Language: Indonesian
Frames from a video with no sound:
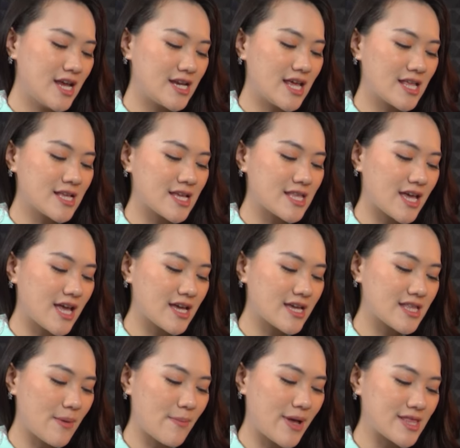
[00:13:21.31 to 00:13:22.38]
Dan ketika
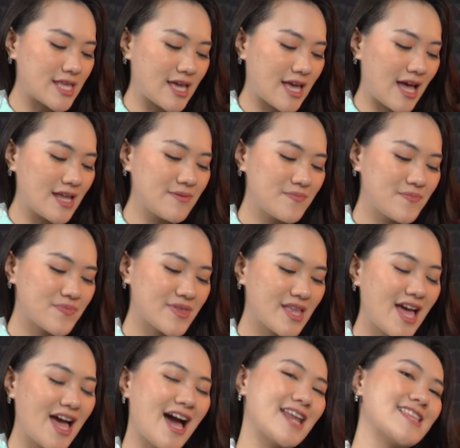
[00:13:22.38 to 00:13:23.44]
kita matikan,
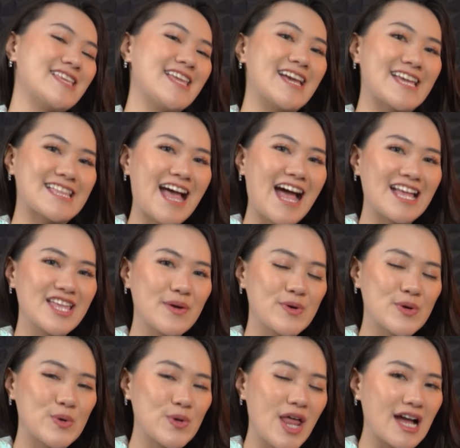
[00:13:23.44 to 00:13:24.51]
Artinya kita hanya
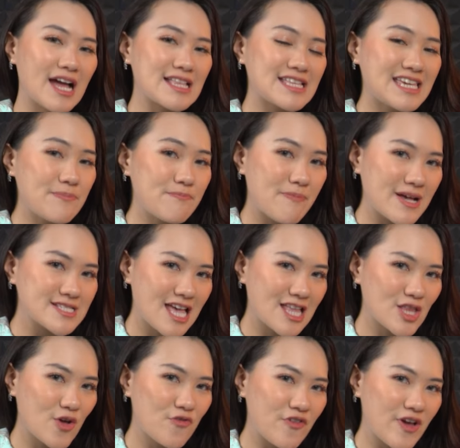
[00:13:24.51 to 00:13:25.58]
menggunakan kipas
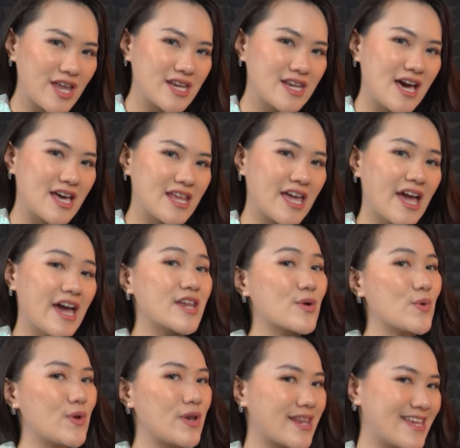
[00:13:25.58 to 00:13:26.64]
atau fan dari air
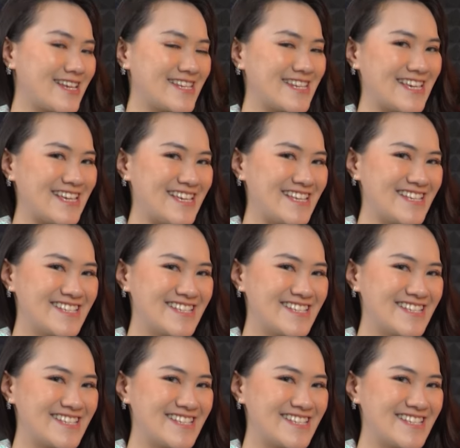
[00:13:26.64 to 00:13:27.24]
cooler ini.